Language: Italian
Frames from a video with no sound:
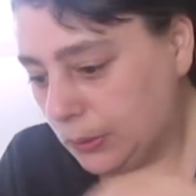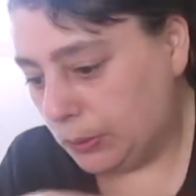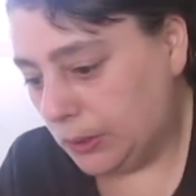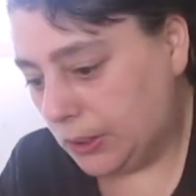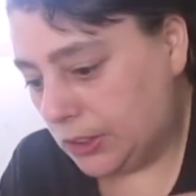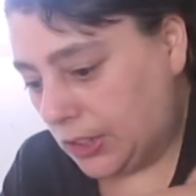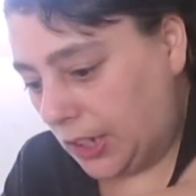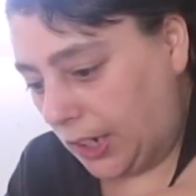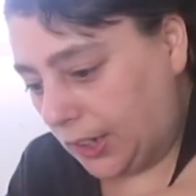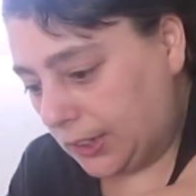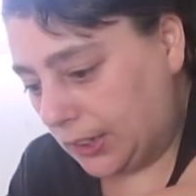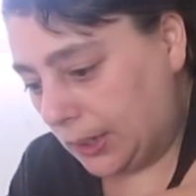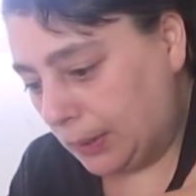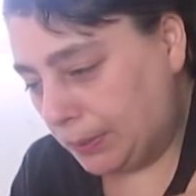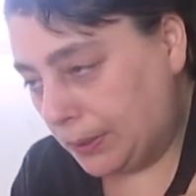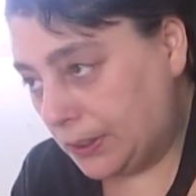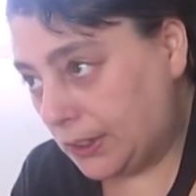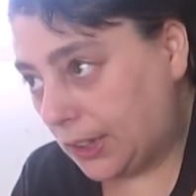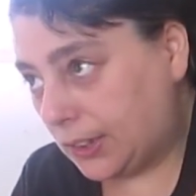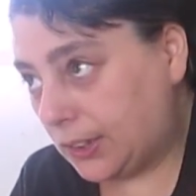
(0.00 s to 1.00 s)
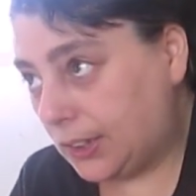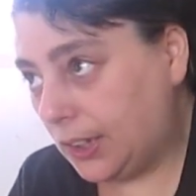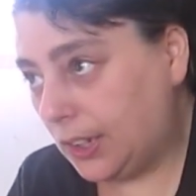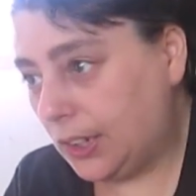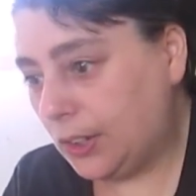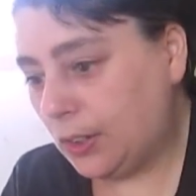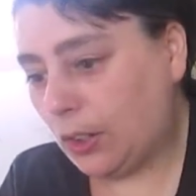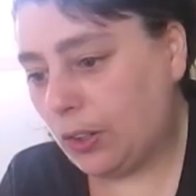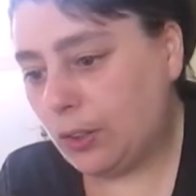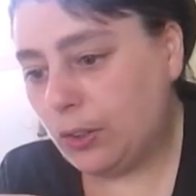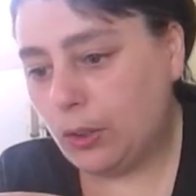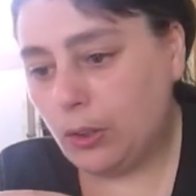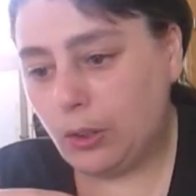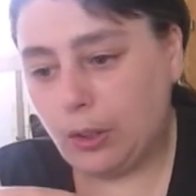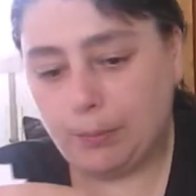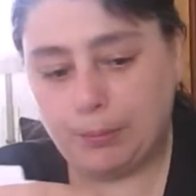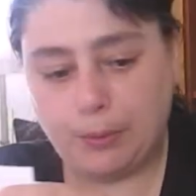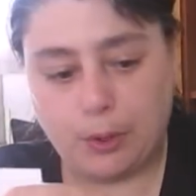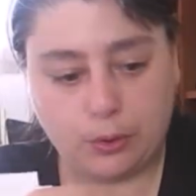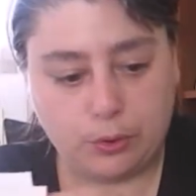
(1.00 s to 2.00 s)
Qui c'è anche il bigliettino.
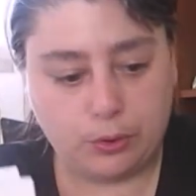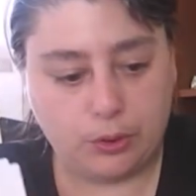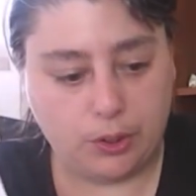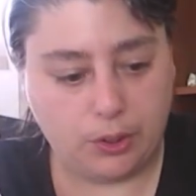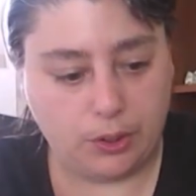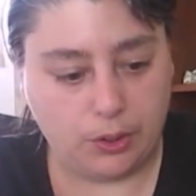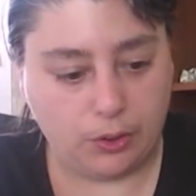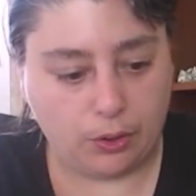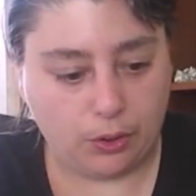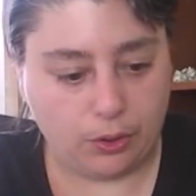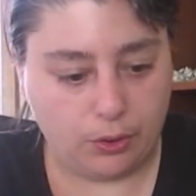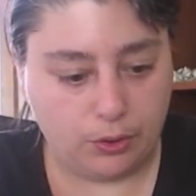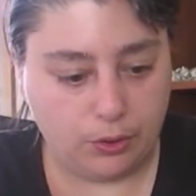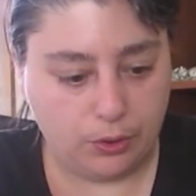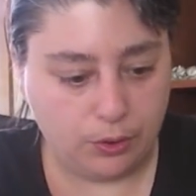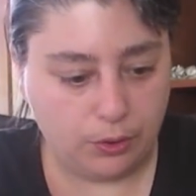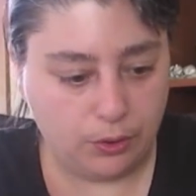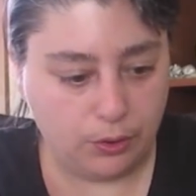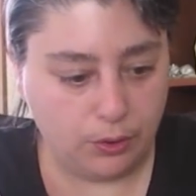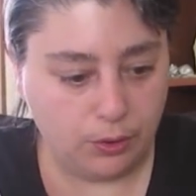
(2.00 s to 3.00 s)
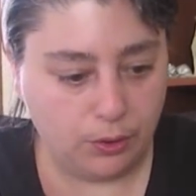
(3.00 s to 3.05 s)
Oh mio Dio!